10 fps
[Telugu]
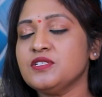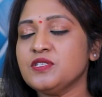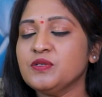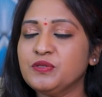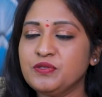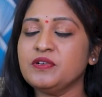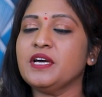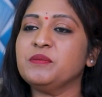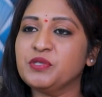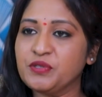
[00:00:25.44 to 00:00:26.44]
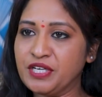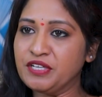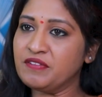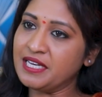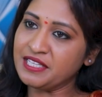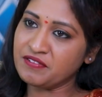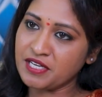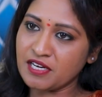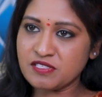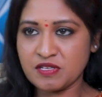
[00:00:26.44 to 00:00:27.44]
సో గురువు గారు ఇప్పుడు రెండు వేల
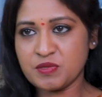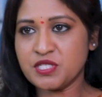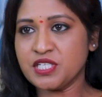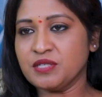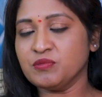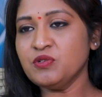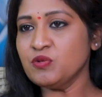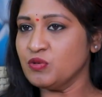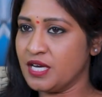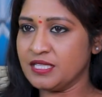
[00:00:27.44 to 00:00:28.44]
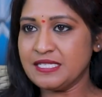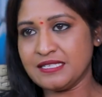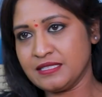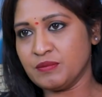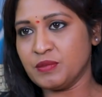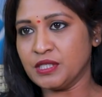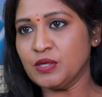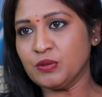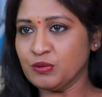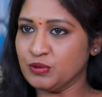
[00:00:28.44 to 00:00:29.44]
ఇరవై నాలుగు సంవత్సరము ఉగాది
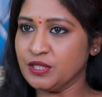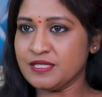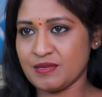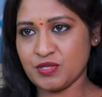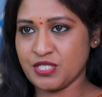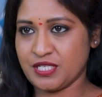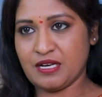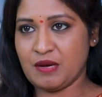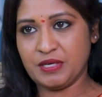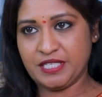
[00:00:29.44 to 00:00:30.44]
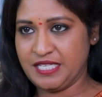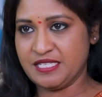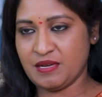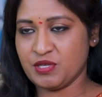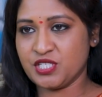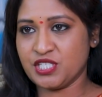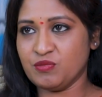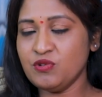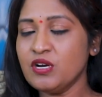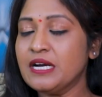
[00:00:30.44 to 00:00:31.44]
సందర్భంగా క్రోధి సంవత్సరం కాబట్టి ఈ
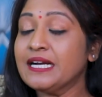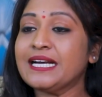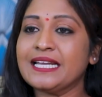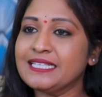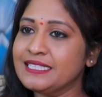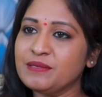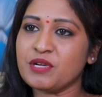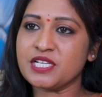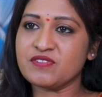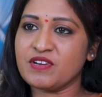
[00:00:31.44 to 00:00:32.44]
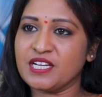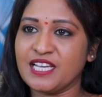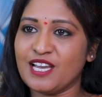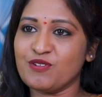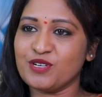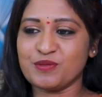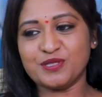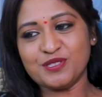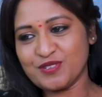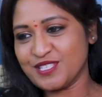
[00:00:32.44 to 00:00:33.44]
సంవత్సరము కర్కటం రాశి వారికి ఎలా
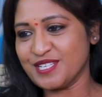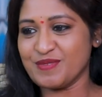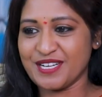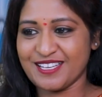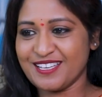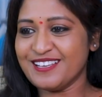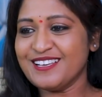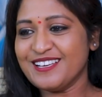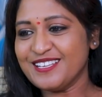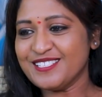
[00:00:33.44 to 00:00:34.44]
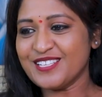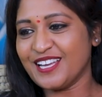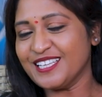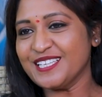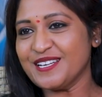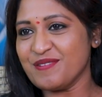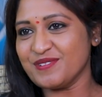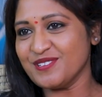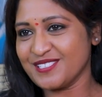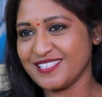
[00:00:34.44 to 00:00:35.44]
ఉండబోతుంది ఒకసారి మన జానకి
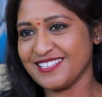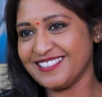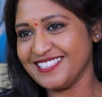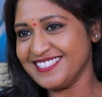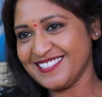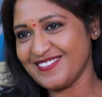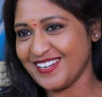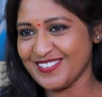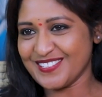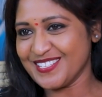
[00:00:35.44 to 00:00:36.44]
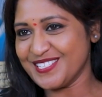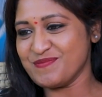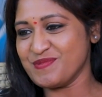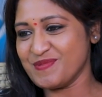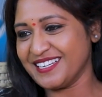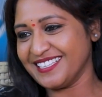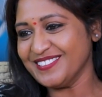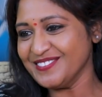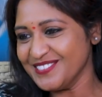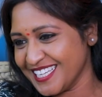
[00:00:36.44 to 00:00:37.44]
రాములు ఒకసారి తీసి వాళ్ళని ఒకసారి
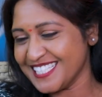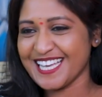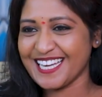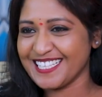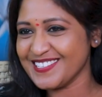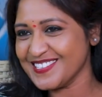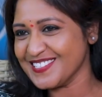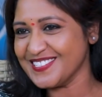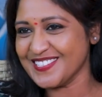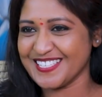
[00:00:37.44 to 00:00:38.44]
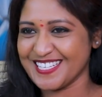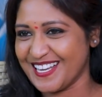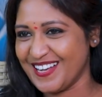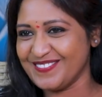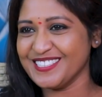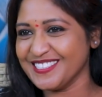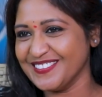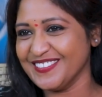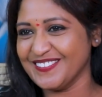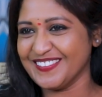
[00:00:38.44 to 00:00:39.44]
చెప్పమనండి ఊరికే జానకి వస్తుంది ఒకసారి రాముడిని
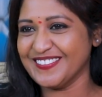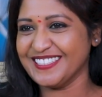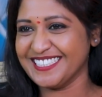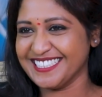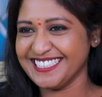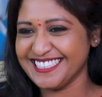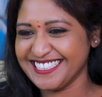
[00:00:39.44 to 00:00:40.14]
కూడా పిలవండి